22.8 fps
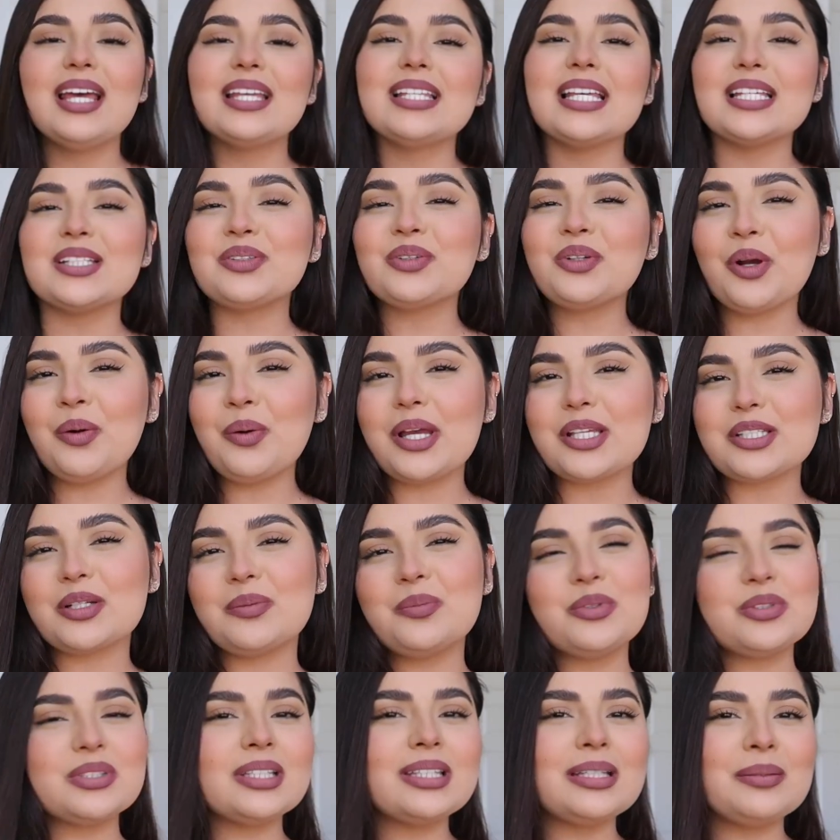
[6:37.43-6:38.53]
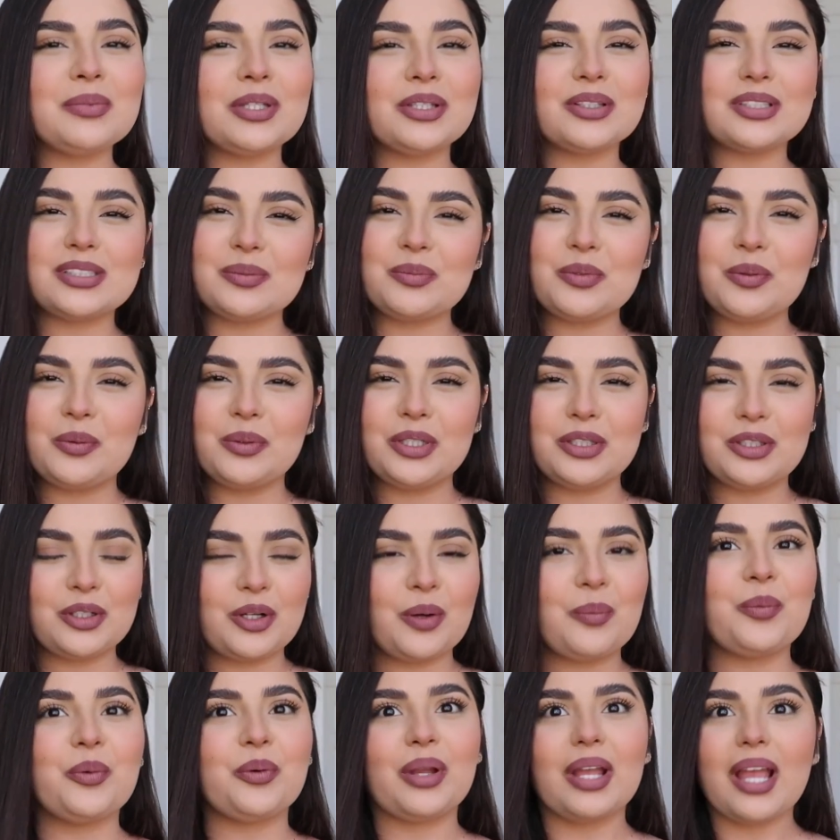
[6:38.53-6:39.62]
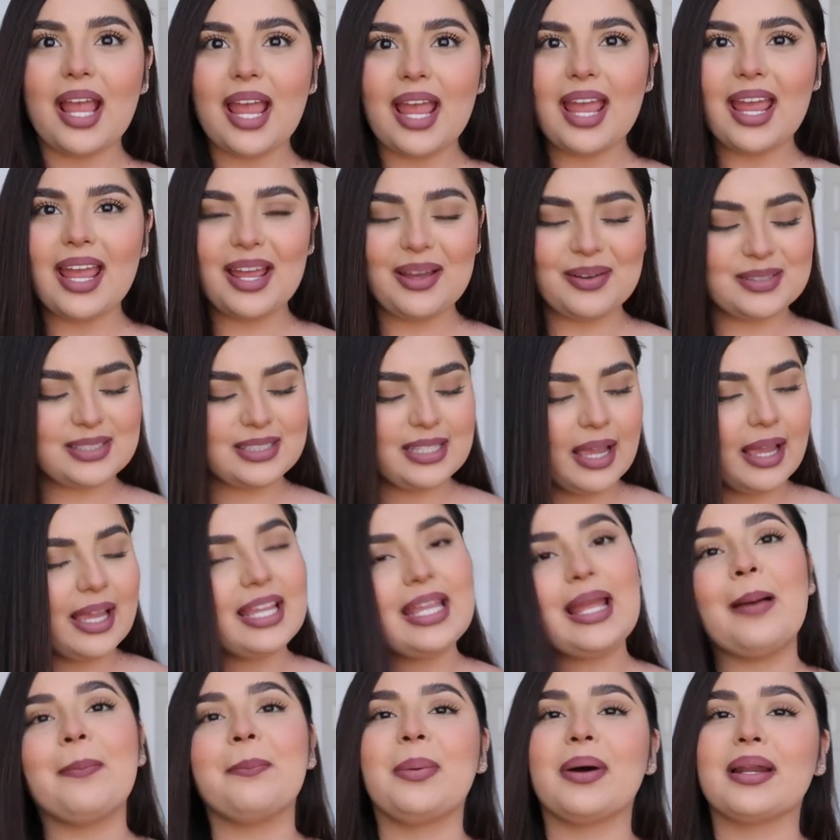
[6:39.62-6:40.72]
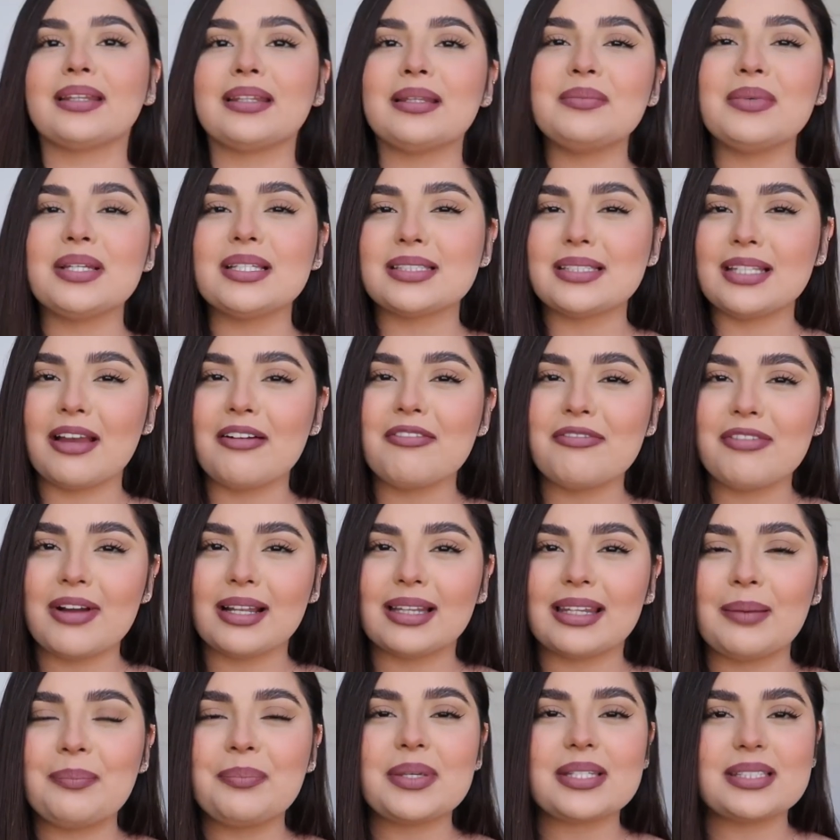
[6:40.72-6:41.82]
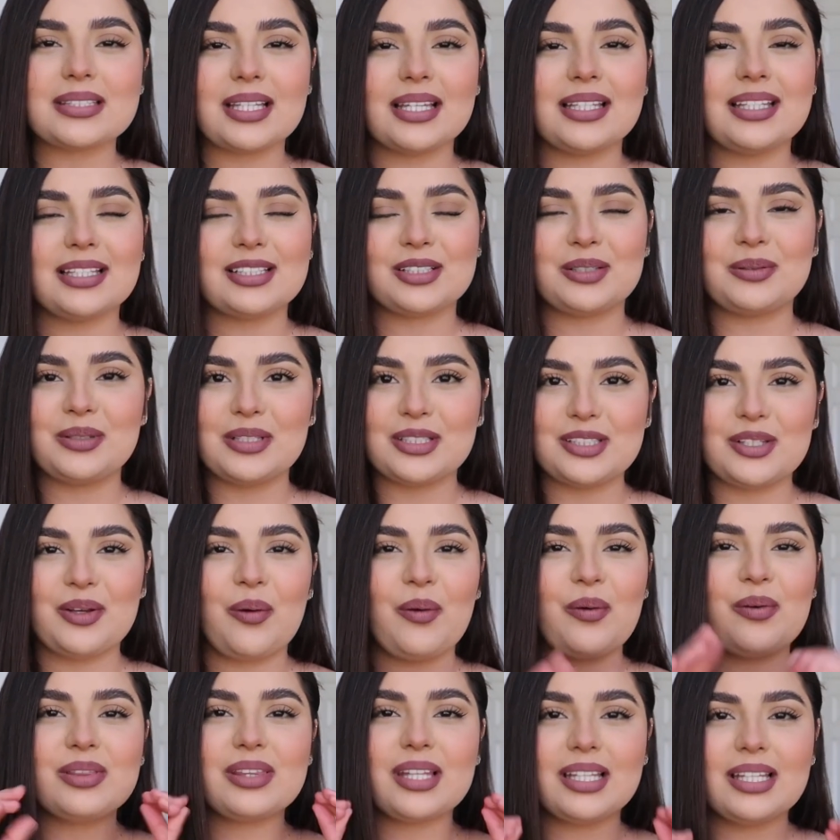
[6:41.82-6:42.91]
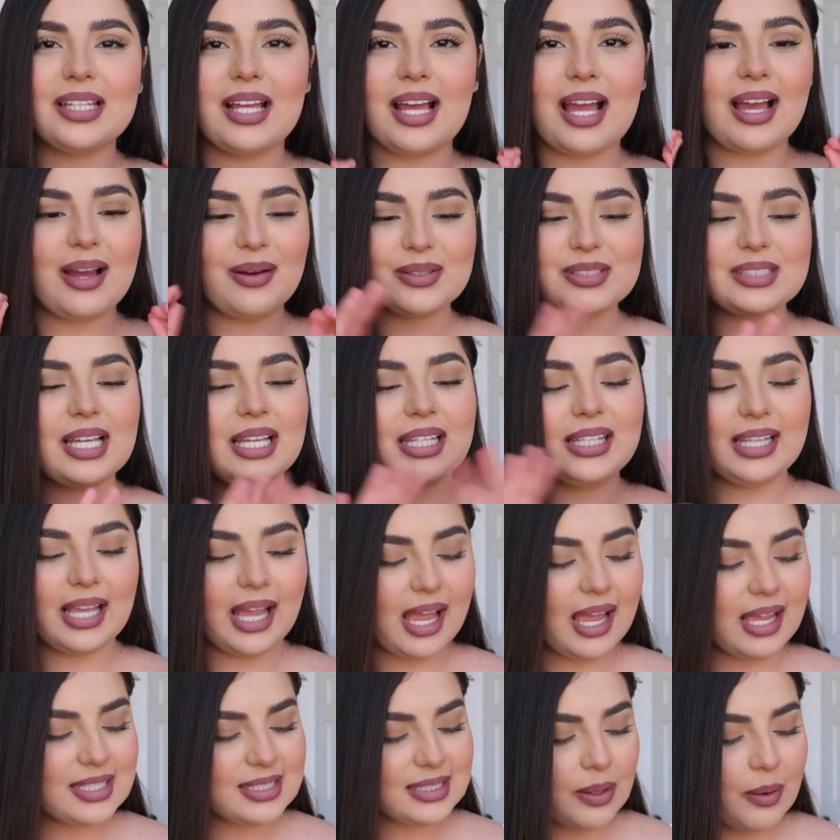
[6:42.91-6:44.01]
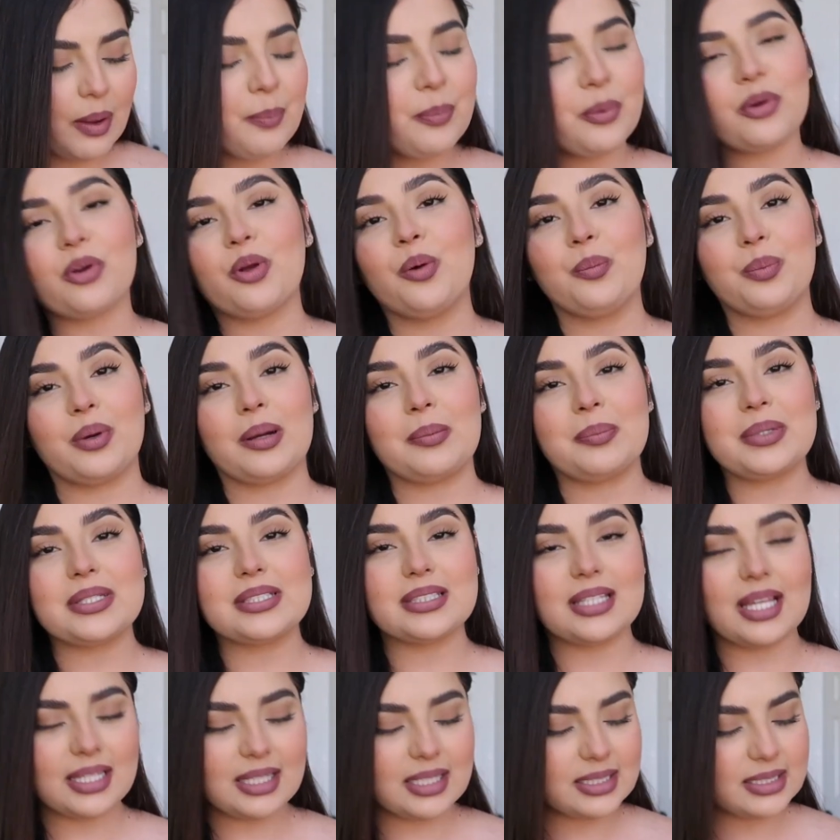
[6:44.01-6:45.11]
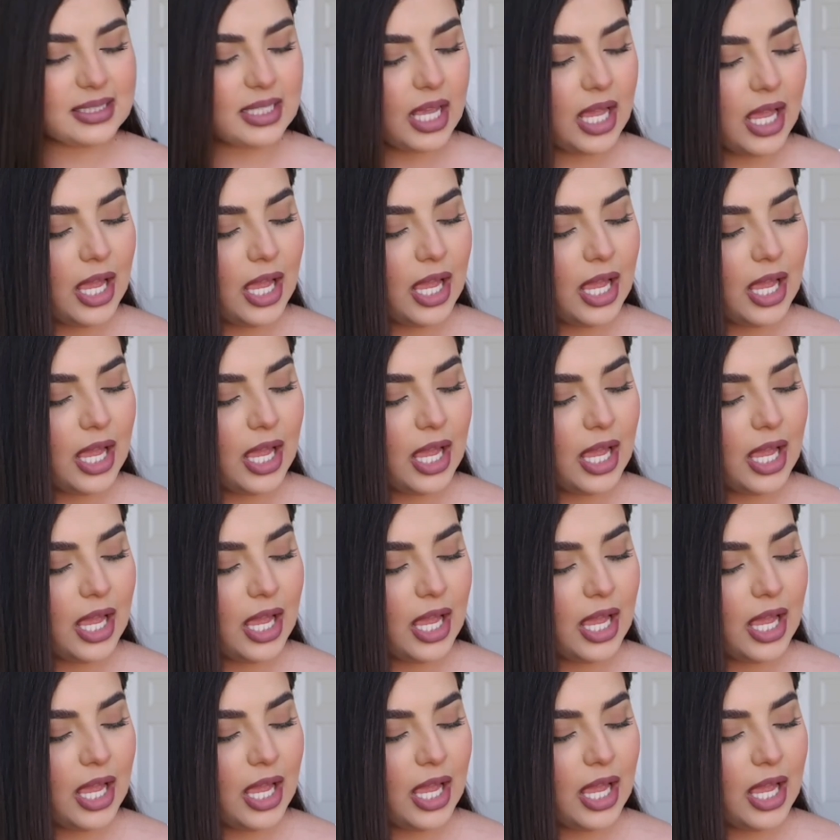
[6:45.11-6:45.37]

Es, un, es como un sentimiento así muy bonito, como que, o sea, y aparte me hacían falta pestañas, como les digo, tenía, o sea, ya estaba por comprar pestañas